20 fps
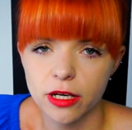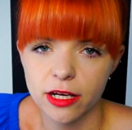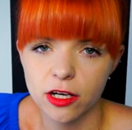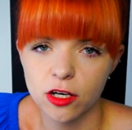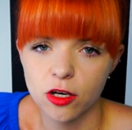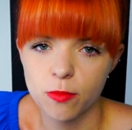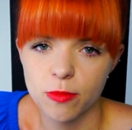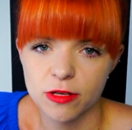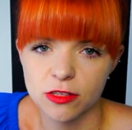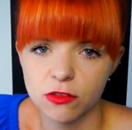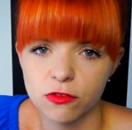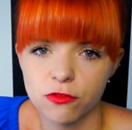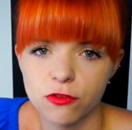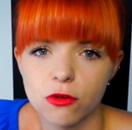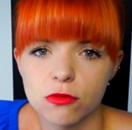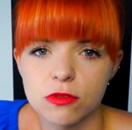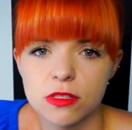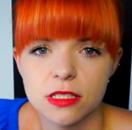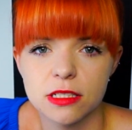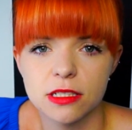lekko
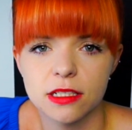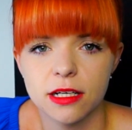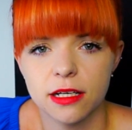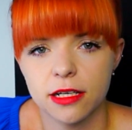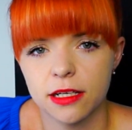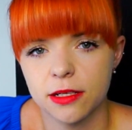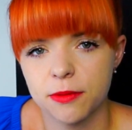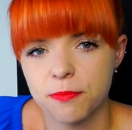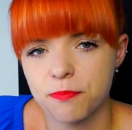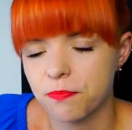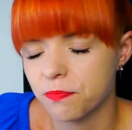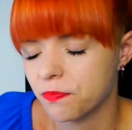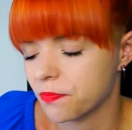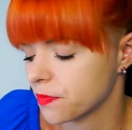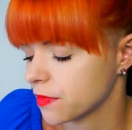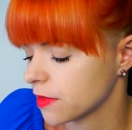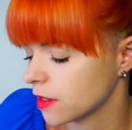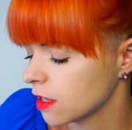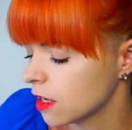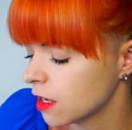matowiących
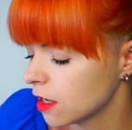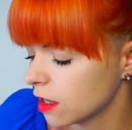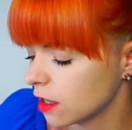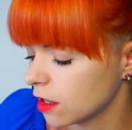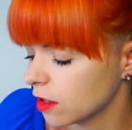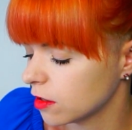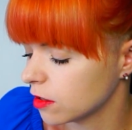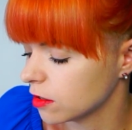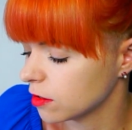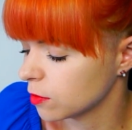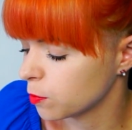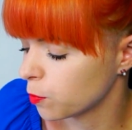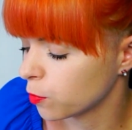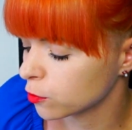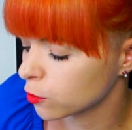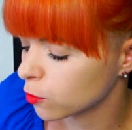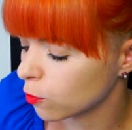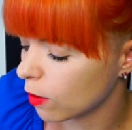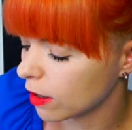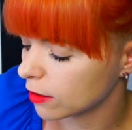
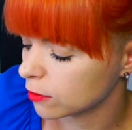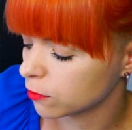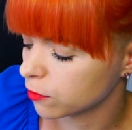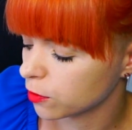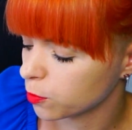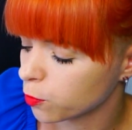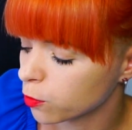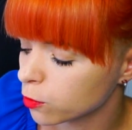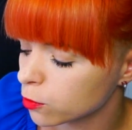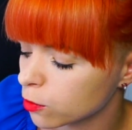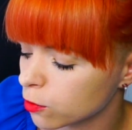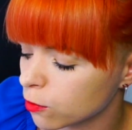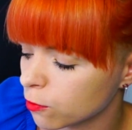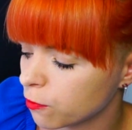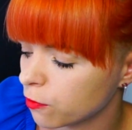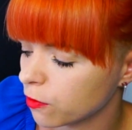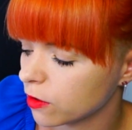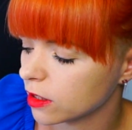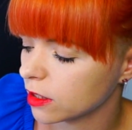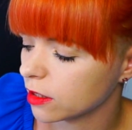podkładów i
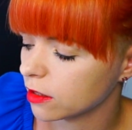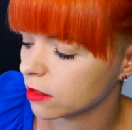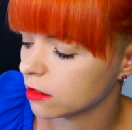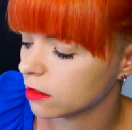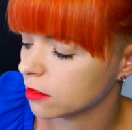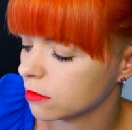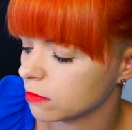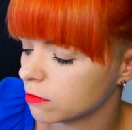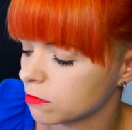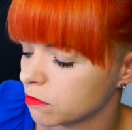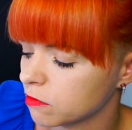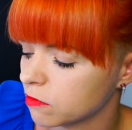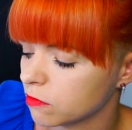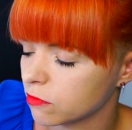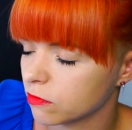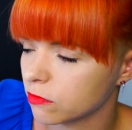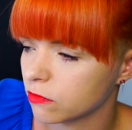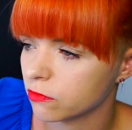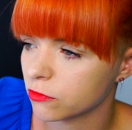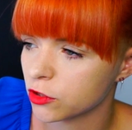pudrów,
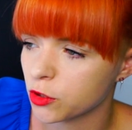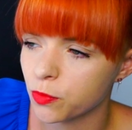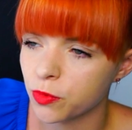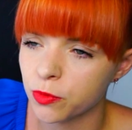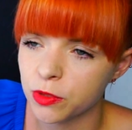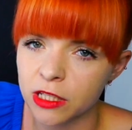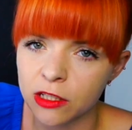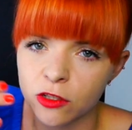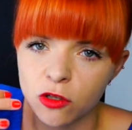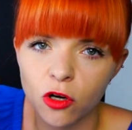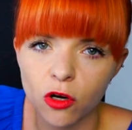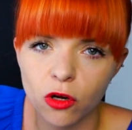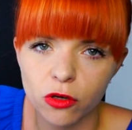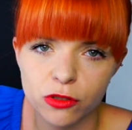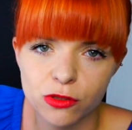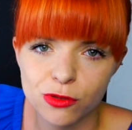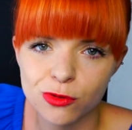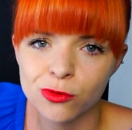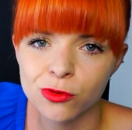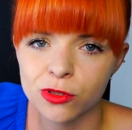żeby ten
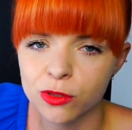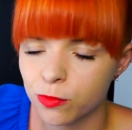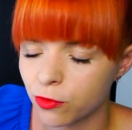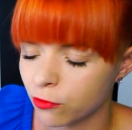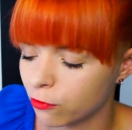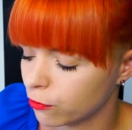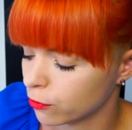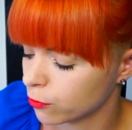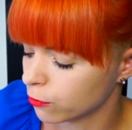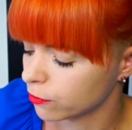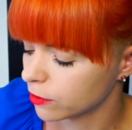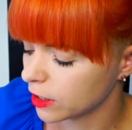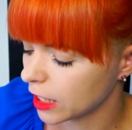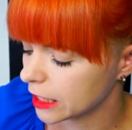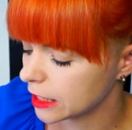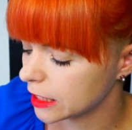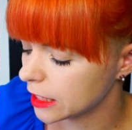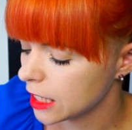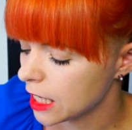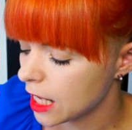koloryt skóry był
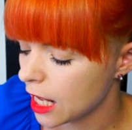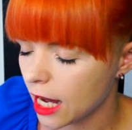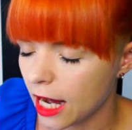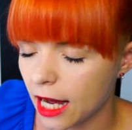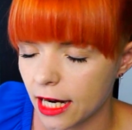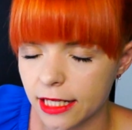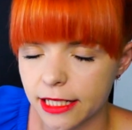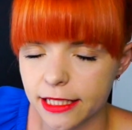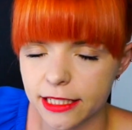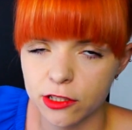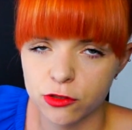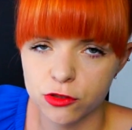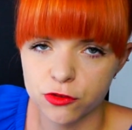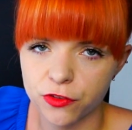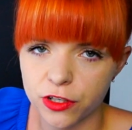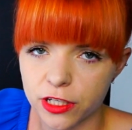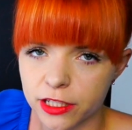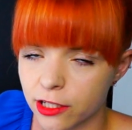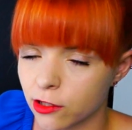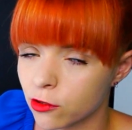wyrównany, ale jakiegoś
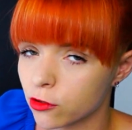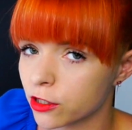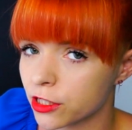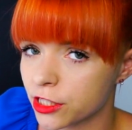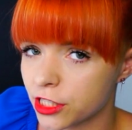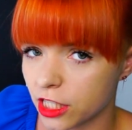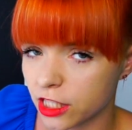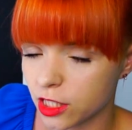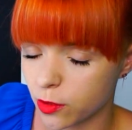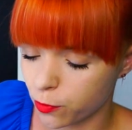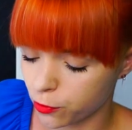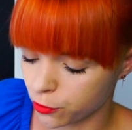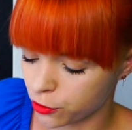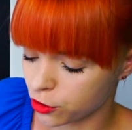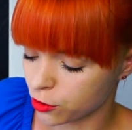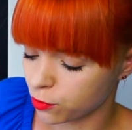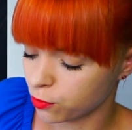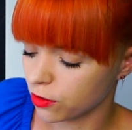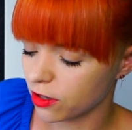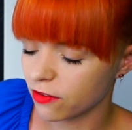wielkiego krycia nie
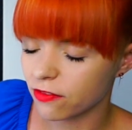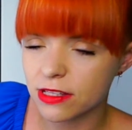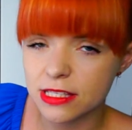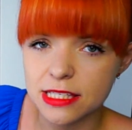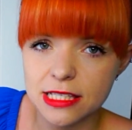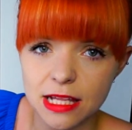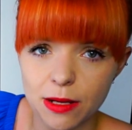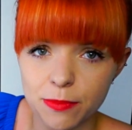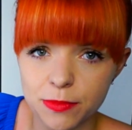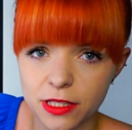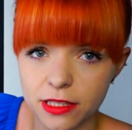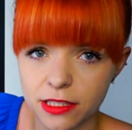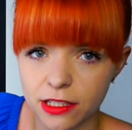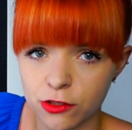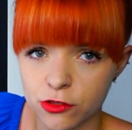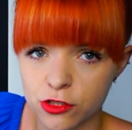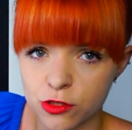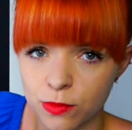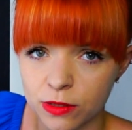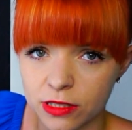potrzebuję, więc dla mnie te
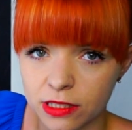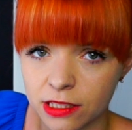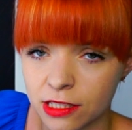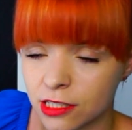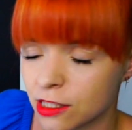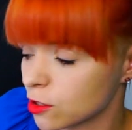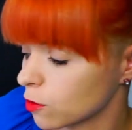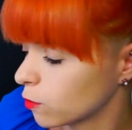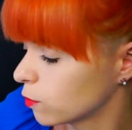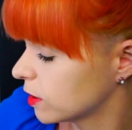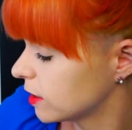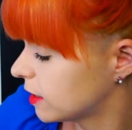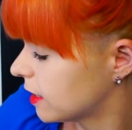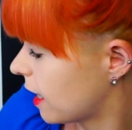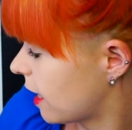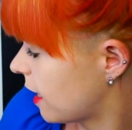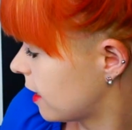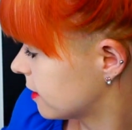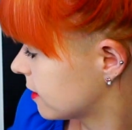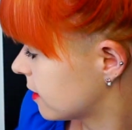kosmetyki są
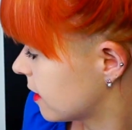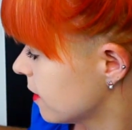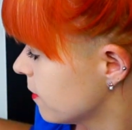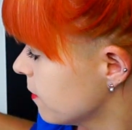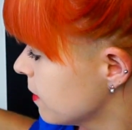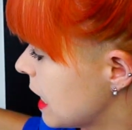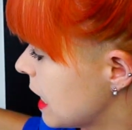idealne.